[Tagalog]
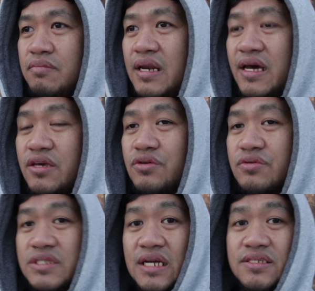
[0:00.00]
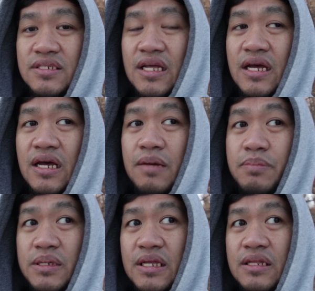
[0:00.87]
malaki yung chance na
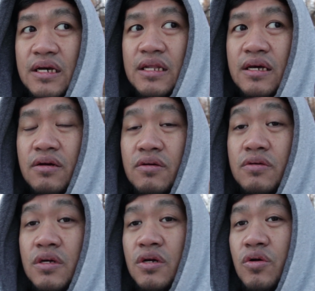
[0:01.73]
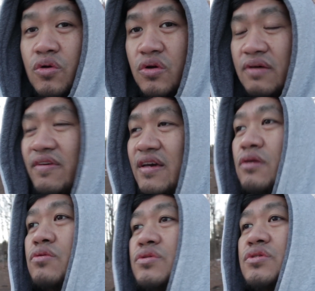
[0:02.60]
kapitan ka ng
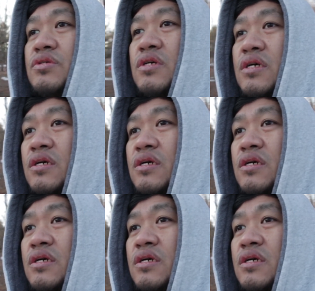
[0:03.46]
coronavirus